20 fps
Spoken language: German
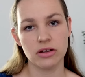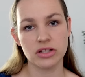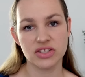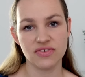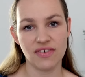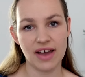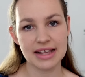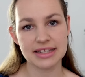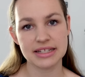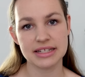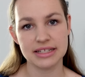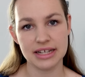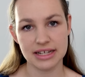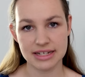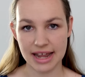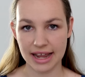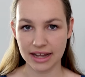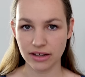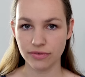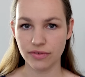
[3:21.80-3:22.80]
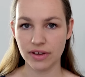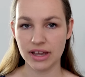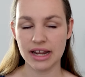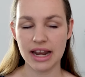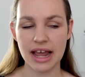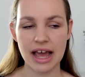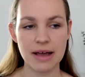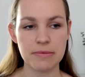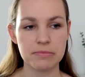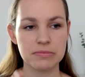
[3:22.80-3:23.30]
Und zwar ist es der
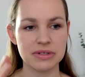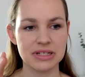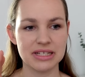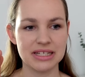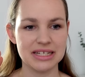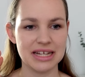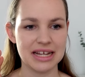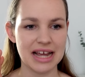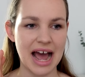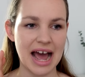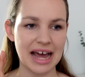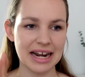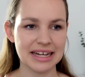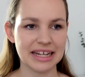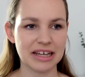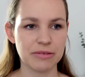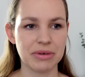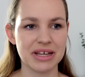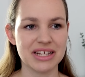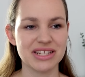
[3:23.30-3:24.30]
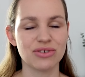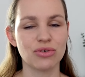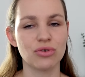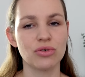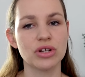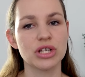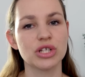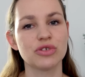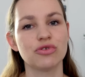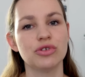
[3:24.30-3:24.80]
Denkfehler, die andere
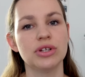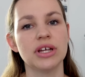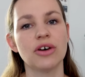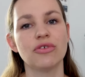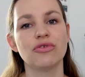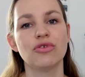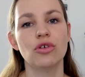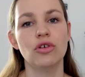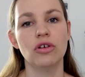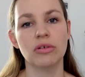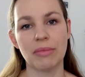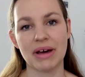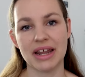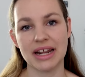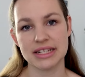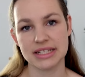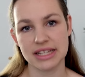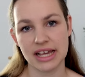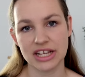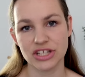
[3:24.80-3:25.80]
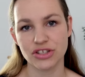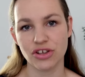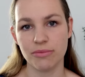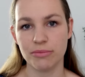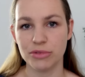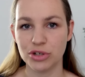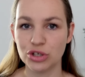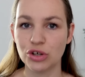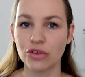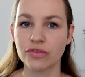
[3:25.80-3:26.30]
Person ist für die Erfüllung meiner
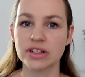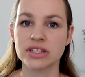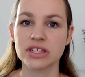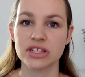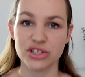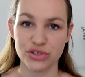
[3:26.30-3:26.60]
sexuellen Bedürfnisse